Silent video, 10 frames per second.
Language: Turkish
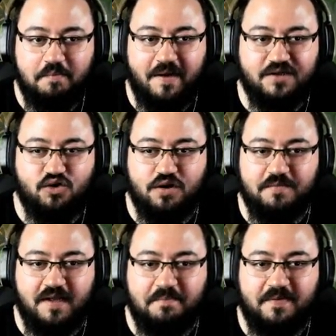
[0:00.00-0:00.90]
Başlıyorum
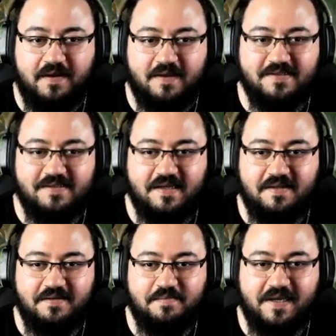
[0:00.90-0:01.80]
evet. Dampi.
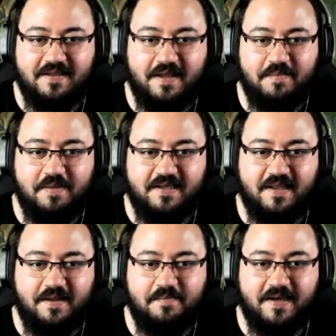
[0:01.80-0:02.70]
Hazırsan bekle, Yap, bekle,
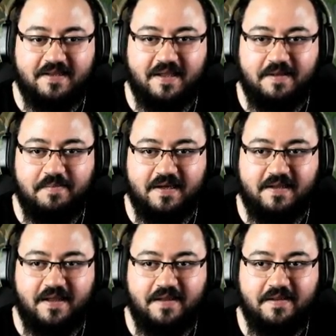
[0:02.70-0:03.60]
hazır, bekle, çok
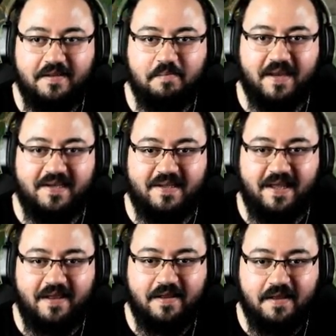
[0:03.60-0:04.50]
bekle,
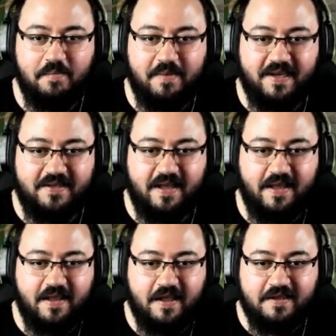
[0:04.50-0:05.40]
bekle, bekle,
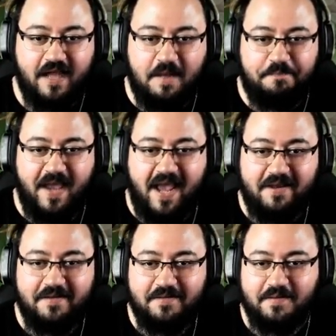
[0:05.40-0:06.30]
Dampi!
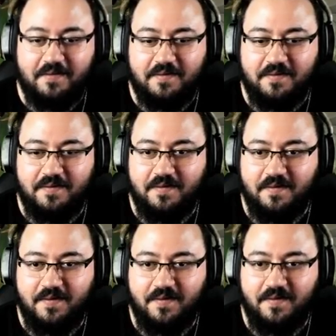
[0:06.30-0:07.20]
Go, go,
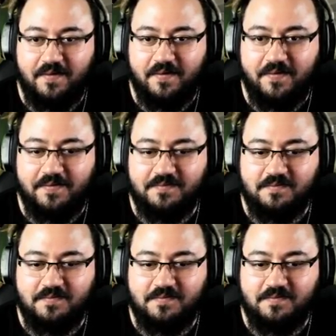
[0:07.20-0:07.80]
go! Vur!